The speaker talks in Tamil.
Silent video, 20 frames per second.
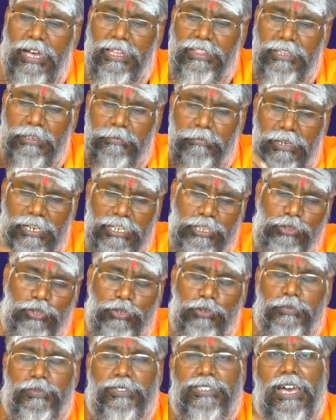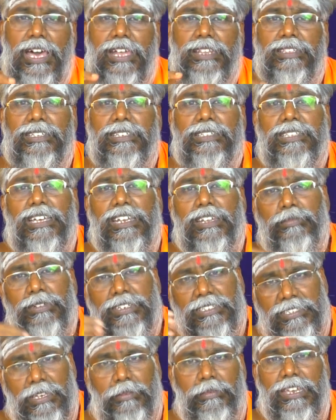அந்த மருத்துவம் சார்ந்ததை தான்
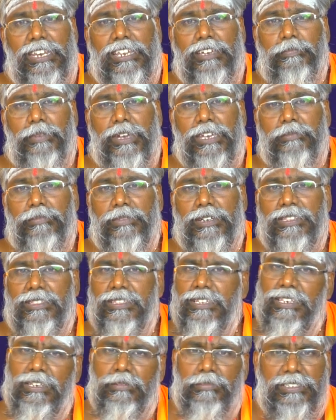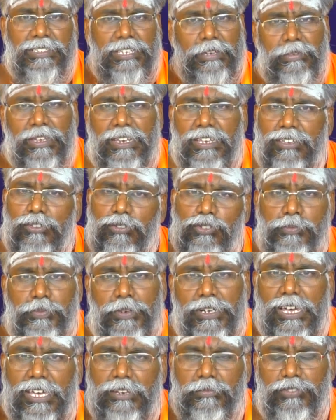நமக்கு சமையலுக்கு பயன்படுத்தி நம்ம சமையலுக்கு யூஸ்
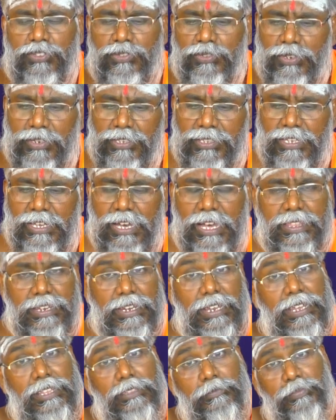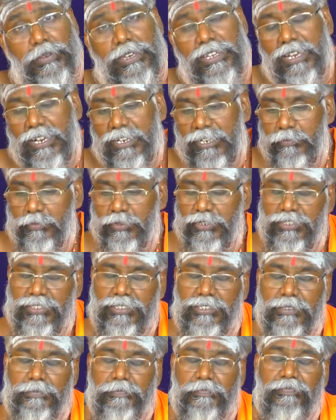பண்ண ஆரம்பிச்சிட்டோம் அது அதனால் அது பேர் அங்கே
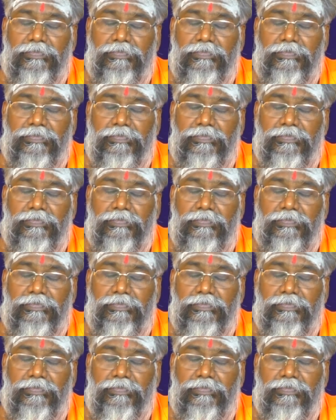போயிடுச்சு